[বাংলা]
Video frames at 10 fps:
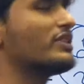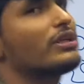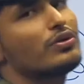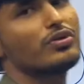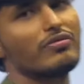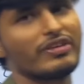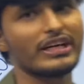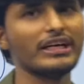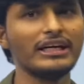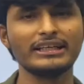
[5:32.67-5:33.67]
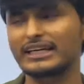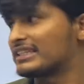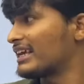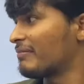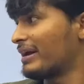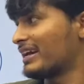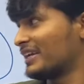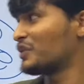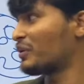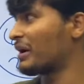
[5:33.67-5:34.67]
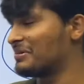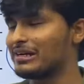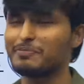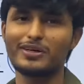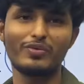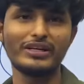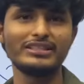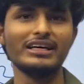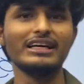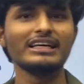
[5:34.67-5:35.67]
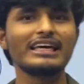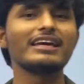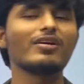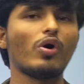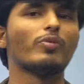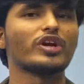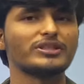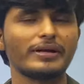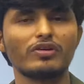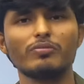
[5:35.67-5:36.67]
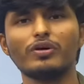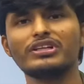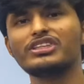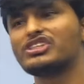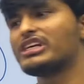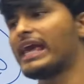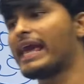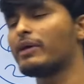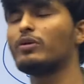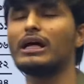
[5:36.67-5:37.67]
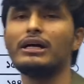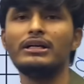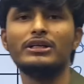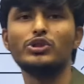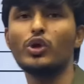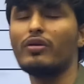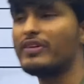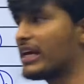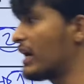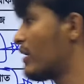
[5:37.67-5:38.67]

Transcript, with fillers: সিকিউ সলভিংয়ে ঠিক আছে কিংবা এখানে তোমাকে আমি চ্যাপ্টার ওয়াইজ কী কী কমন আসবে এগুলো বলে দিচ্ছি এইগুলা সলভিংয়ে